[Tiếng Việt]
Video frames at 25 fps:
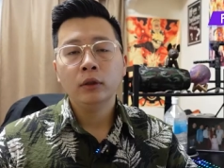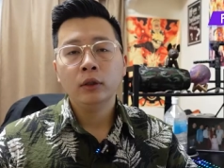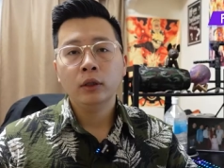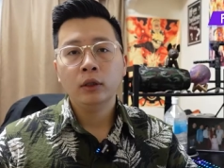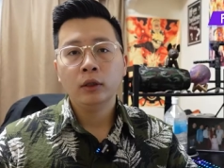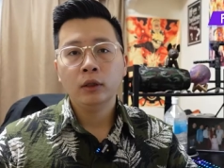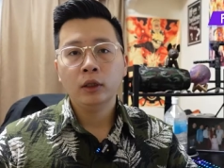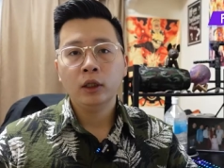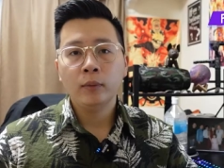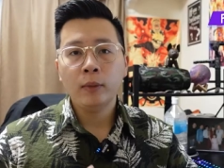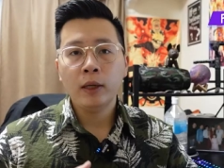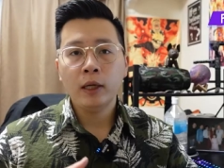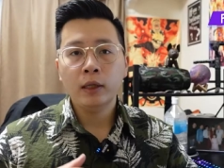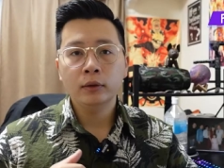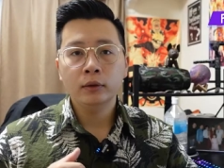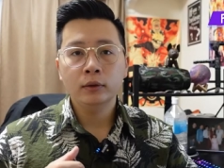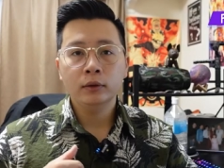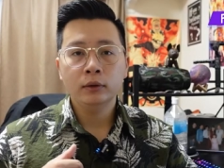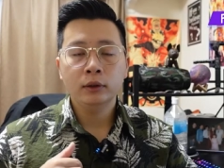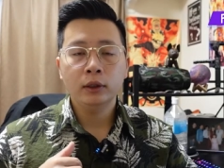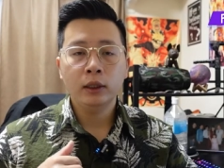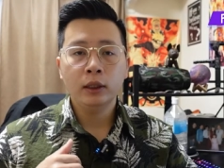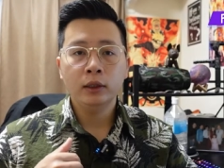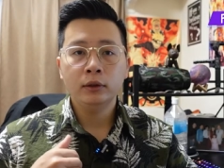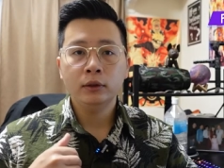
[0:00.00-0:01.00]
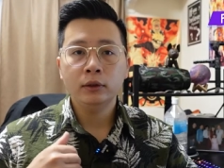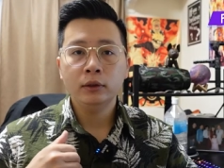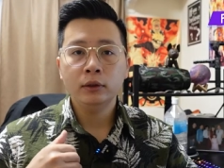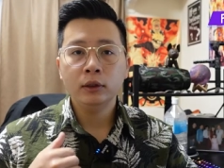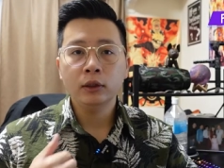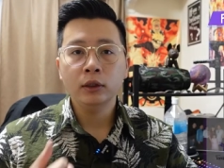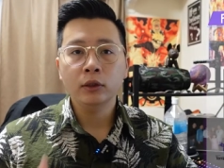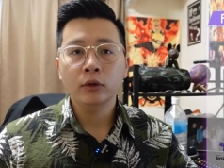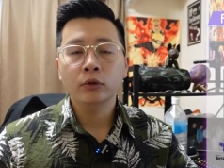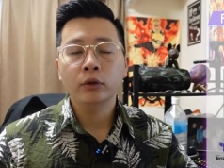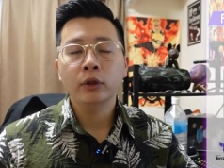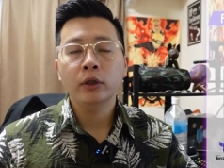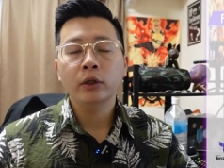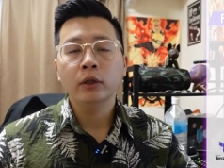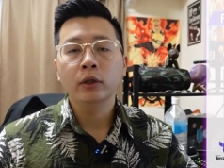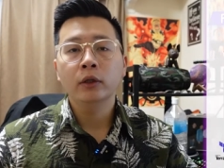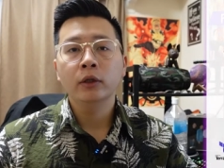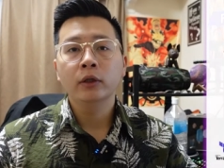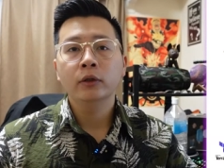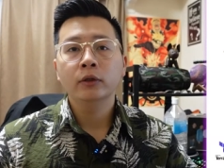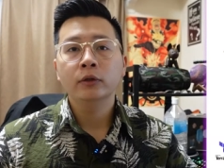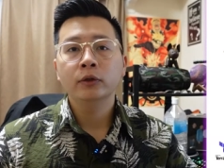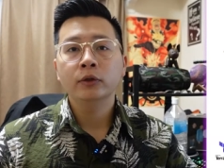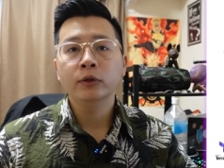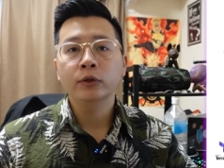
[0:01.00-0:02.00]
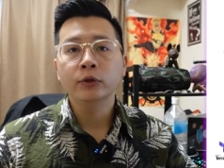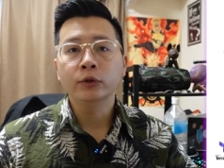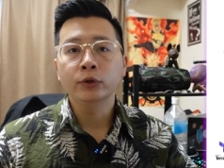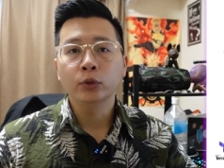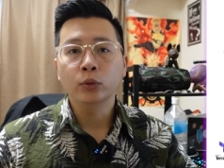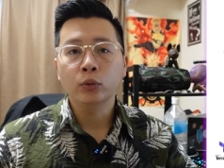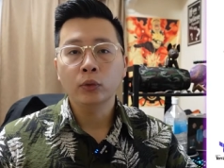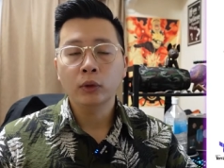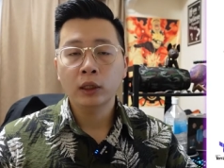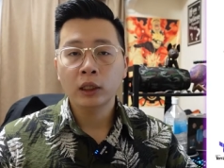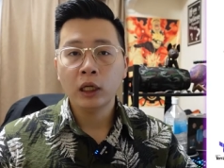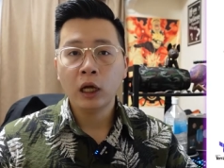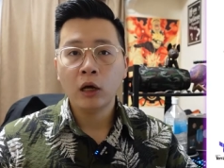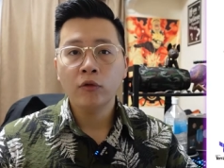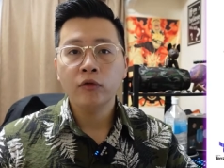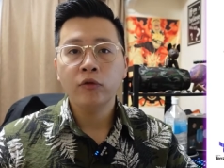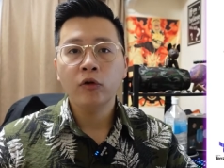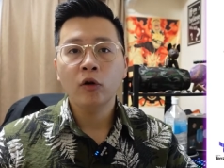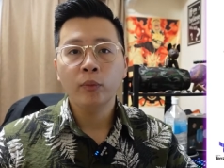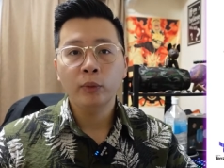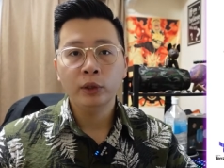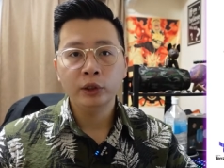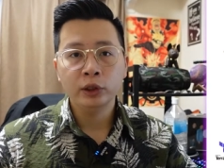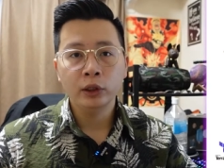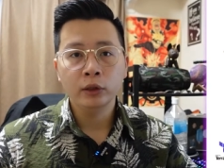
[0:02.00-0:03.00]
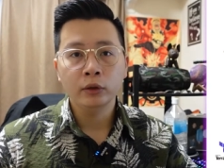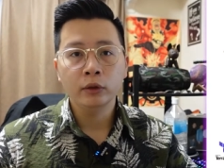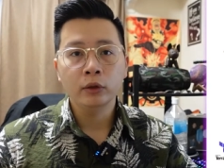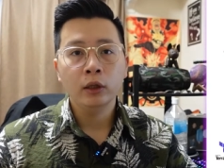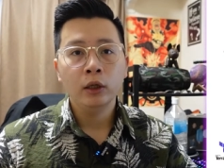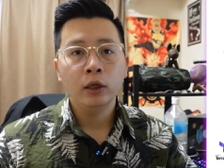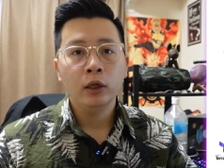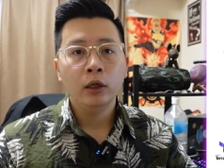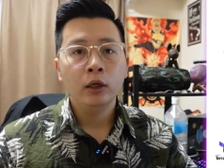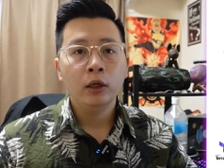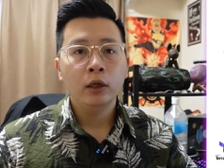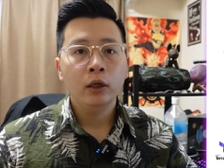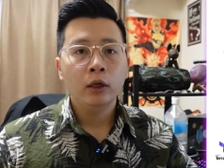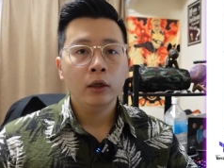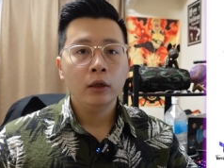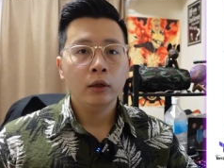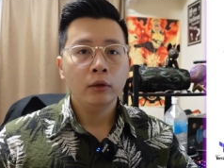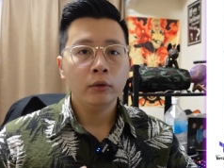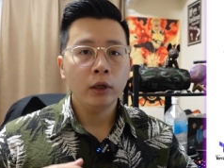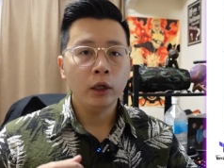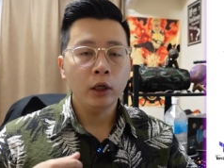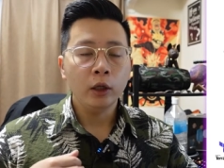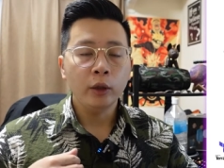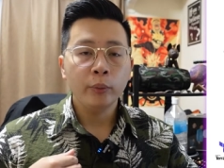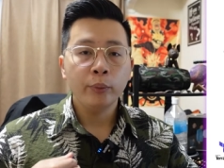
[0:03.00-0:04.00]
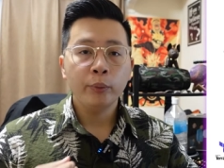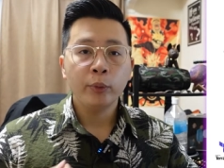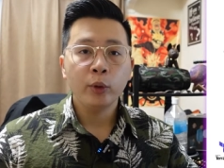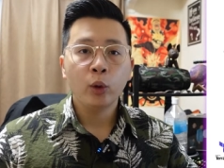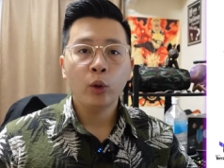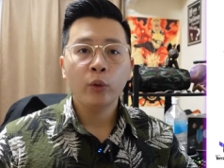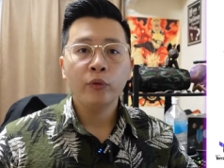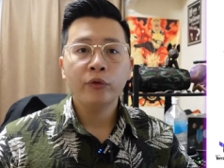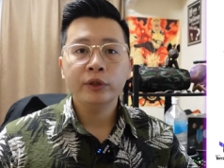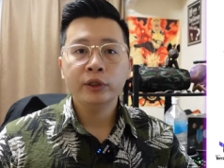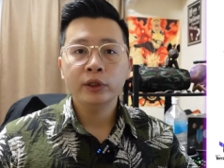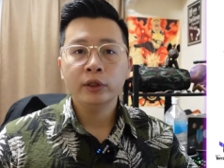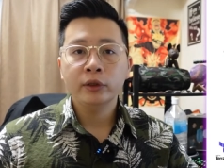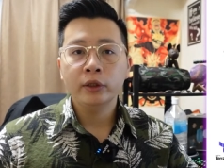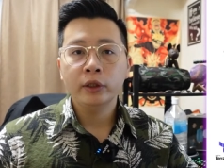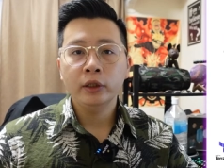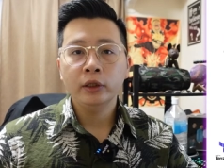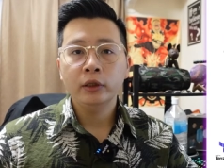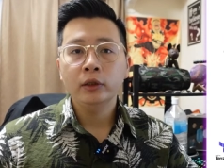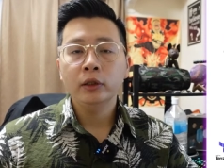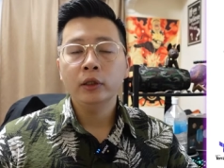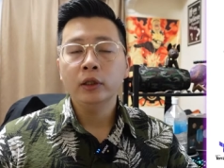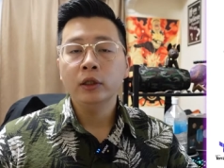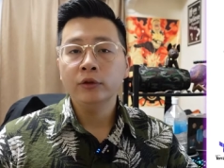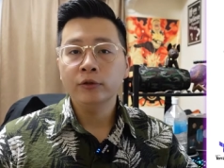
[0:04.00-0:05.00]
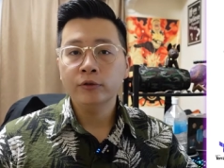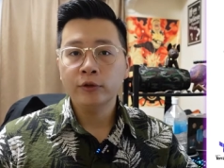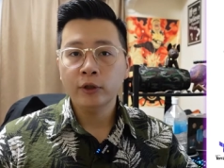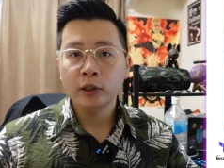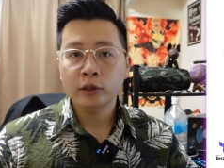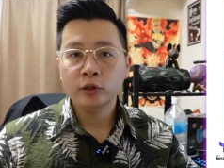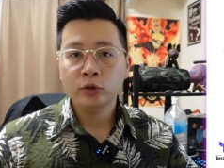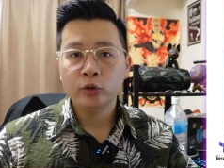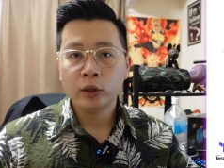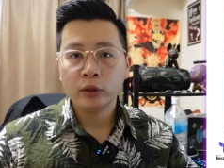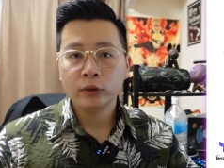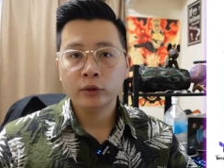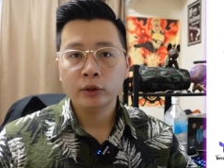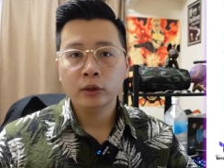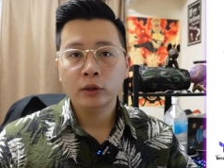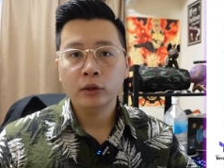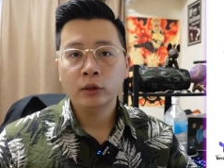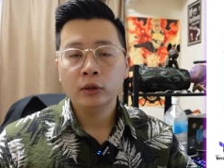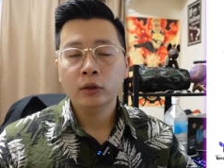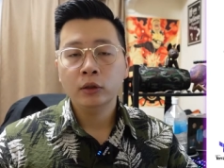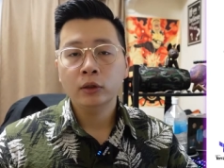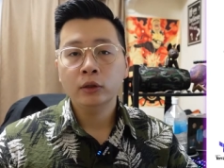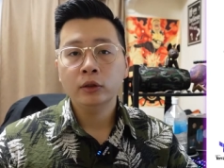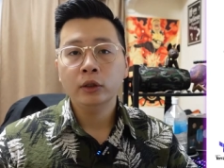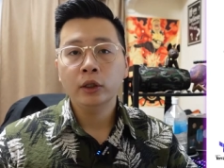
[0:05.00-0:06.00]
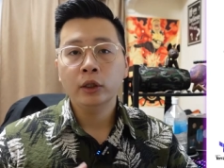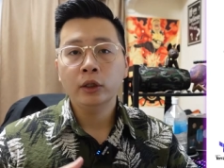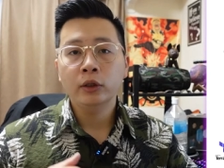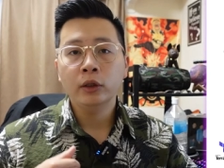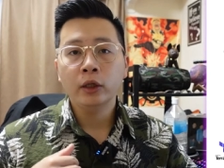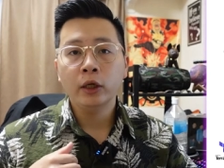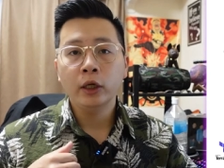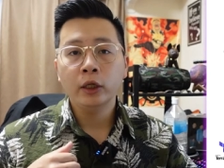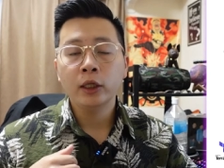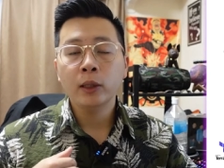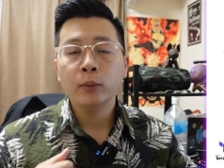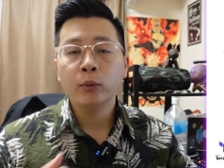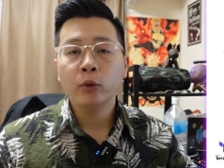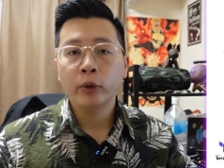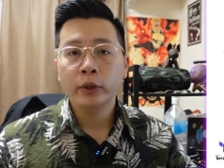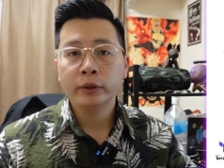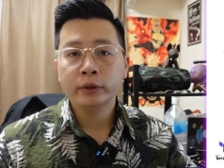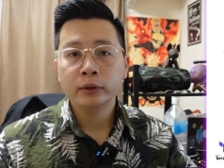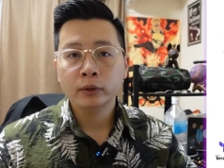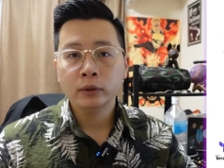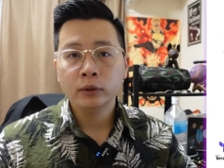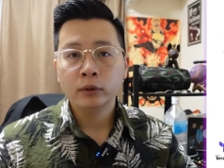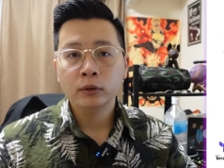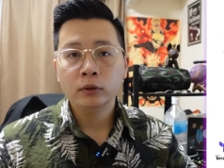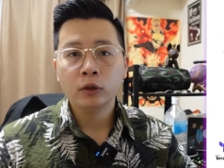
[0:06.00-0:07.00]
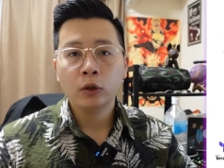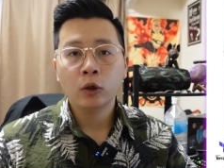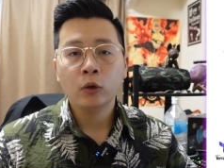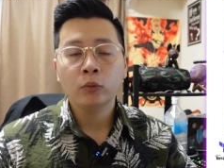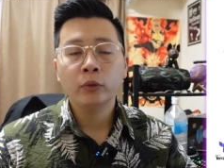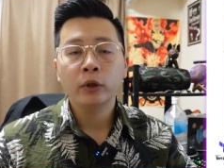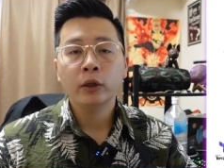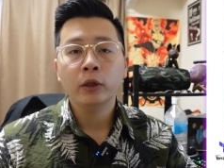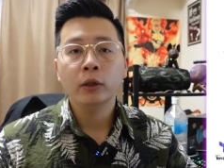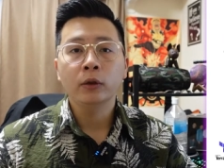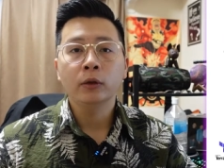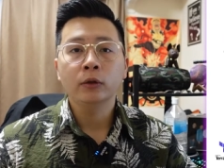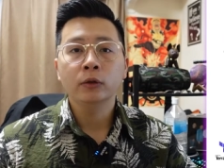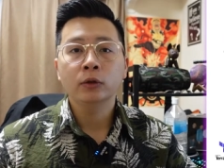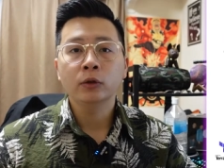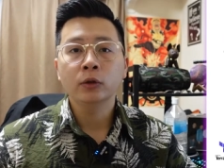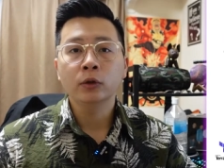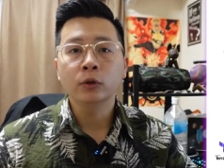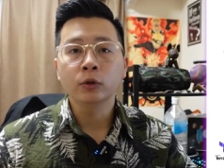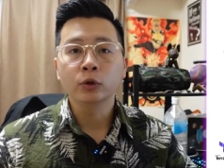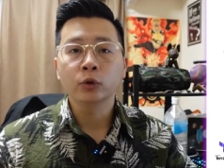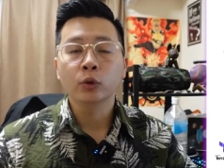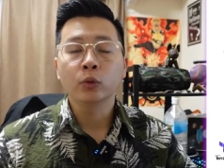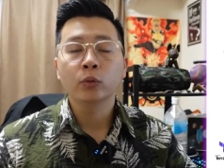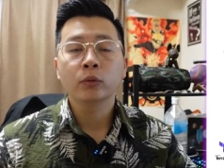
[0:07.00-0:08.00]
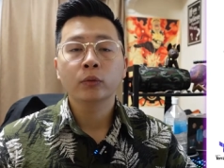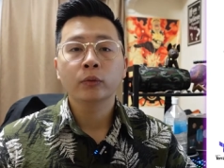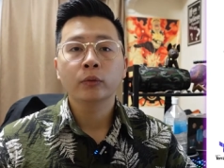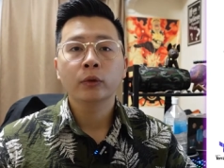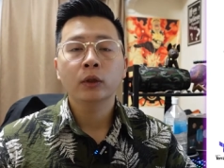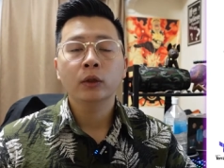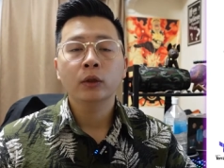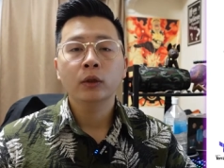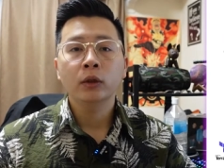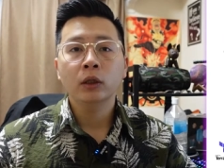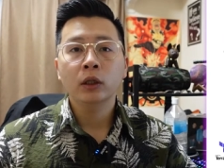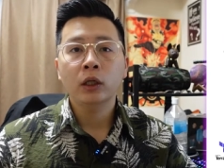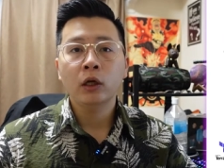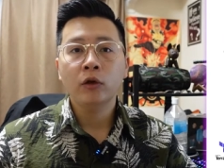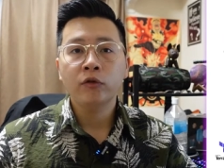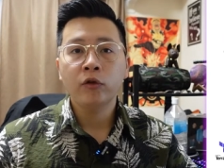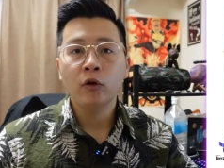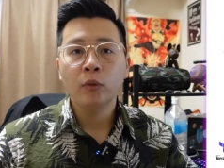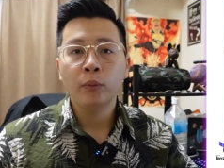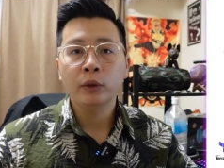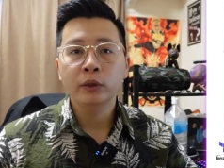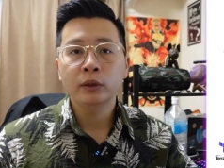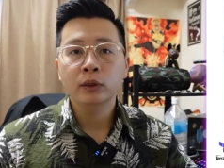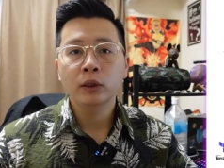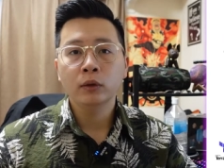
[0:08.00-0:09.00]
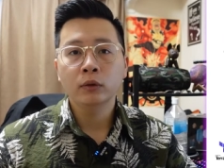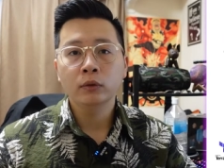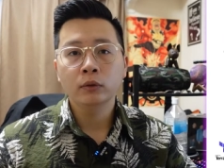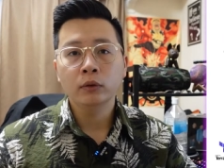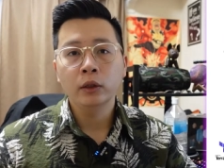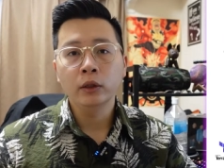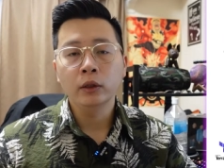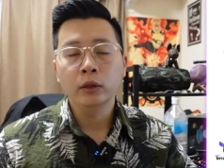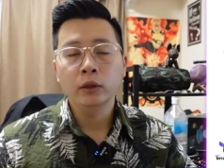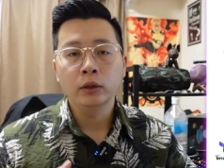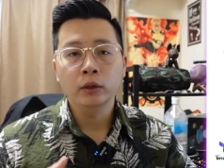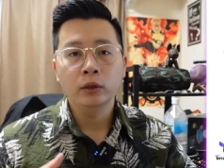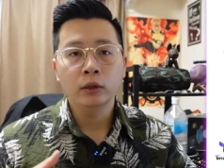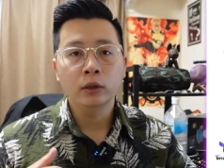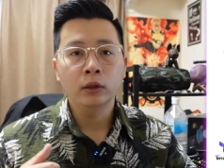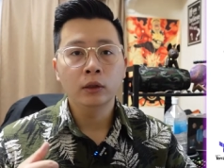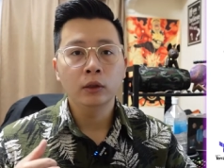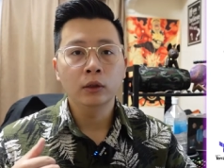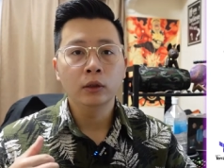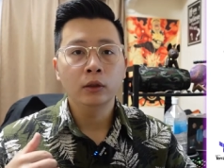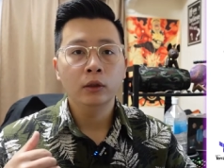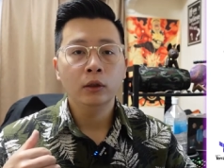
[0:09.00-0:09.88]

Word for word: là các bạn sẽ chỉ có thể sử dụng CloudFormation để provisioning infrastructure trên AWS chứ không thể sử dụng CloudFormation để uh,